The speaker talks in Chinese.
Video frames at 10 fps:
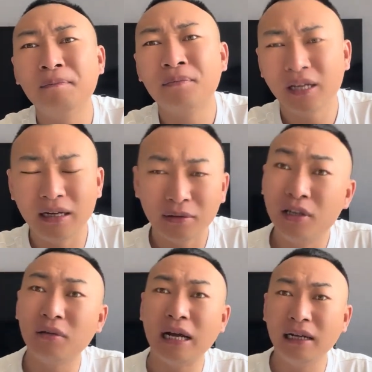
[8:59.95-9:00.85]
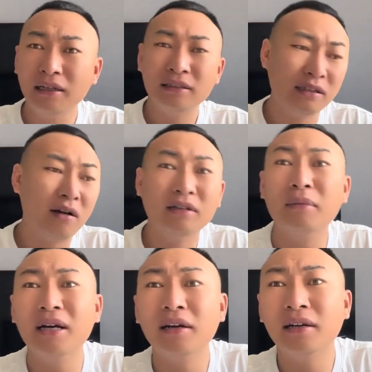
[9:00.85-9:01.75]
你看挑啥呀？正好咱
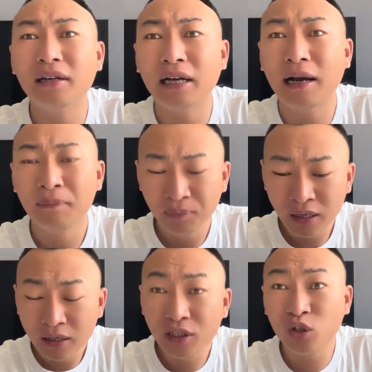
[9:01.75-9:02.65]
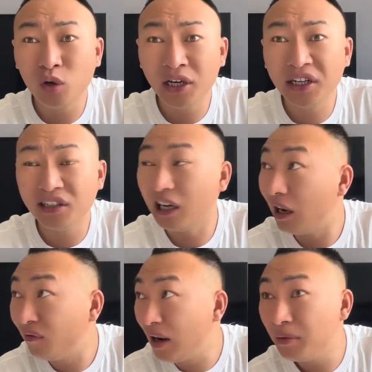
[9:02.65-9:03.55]
们搁这喝点茶。你说喝着
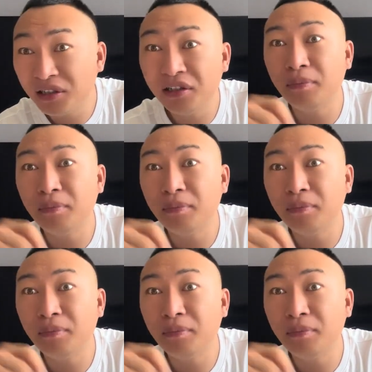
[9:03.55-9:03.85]
茶，外边车